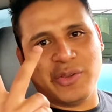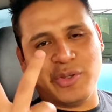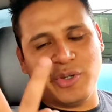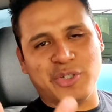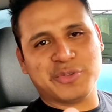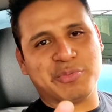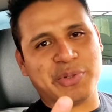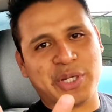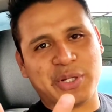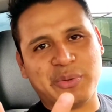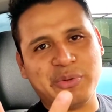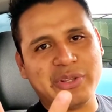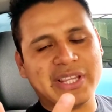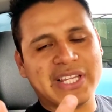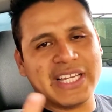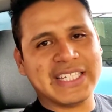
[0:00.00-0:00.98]
Dos
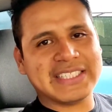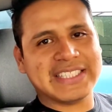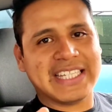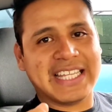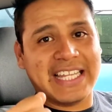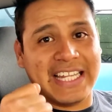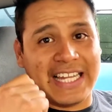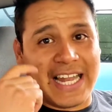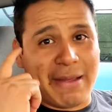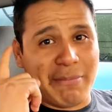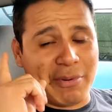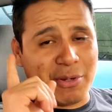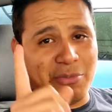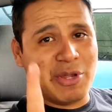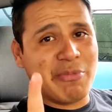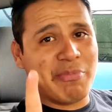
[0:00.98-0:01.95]
preguntas. La
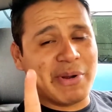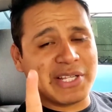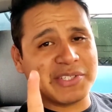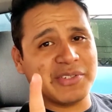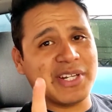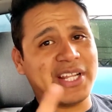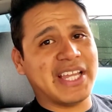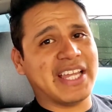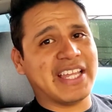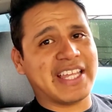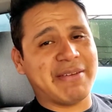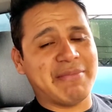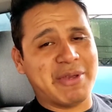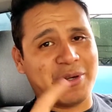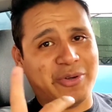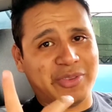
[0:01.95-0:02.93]
primera persona
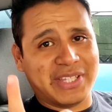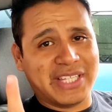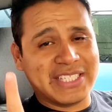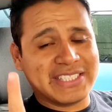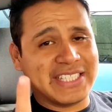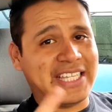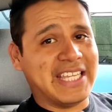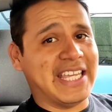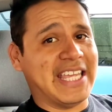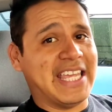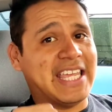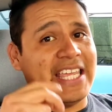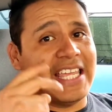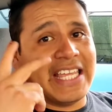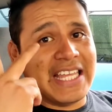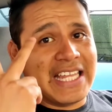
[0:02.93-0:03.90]
que me
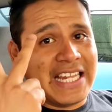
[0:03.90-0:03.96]
conteste eh,